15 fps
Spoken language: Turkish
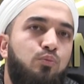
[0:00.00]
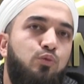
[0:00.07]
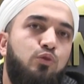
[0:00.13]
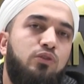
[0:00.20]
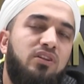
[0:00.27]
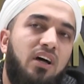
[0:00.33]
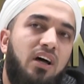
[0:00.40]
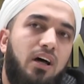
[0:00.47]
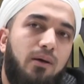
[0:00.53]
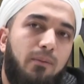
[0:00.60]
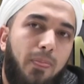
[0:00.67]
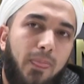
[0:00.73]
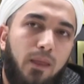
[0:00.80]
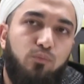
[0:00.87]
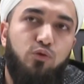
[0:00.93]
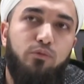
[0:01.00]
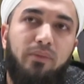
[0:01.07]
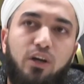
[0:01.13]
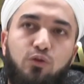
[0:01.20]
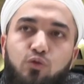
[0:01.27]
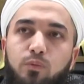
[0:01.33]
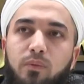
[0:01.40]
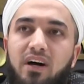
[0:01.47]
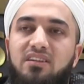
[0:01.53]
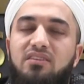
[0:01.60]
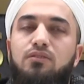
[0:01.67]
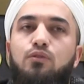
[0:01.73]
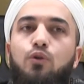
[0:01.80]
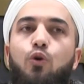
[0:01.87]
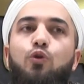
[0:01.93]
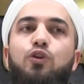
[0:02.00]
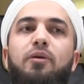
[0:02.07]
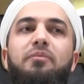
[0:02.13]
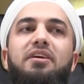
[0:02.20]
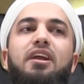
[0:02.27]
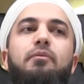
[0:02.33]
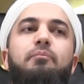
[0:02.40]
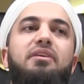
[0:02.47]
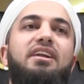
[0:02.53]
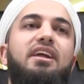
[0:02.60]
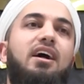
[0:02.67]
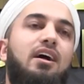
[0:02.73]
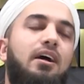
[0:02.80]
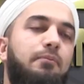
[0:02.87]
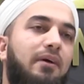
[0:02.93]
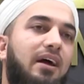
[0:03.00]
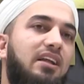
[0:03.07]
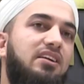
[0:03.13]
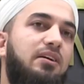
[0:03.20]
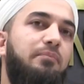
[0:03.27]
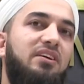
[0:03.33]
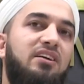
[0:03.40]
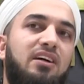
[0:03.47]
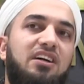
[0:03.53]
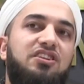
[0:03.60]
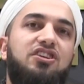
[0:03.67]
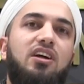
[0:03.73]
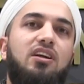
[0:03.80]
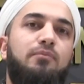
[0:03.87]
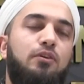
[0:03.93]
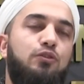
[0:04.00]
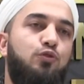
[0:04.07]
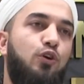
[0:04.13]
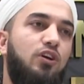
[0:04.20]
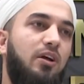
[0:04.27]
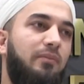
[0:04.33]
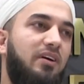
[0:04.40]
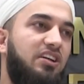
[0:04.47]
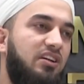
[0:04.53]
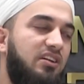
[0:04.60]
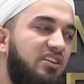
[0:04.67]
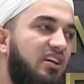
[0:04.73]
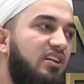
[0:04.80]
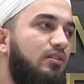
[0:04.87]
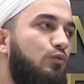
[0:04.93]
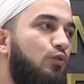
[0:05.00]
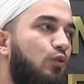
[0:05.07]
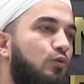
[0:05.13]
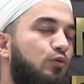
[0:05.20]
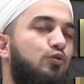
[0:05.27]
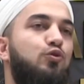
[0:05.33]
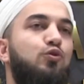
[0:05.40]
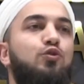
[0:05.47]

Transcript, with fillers: Burada bu mektubatın önemine binaen belki birkaç kelime söylemek yerinde olur.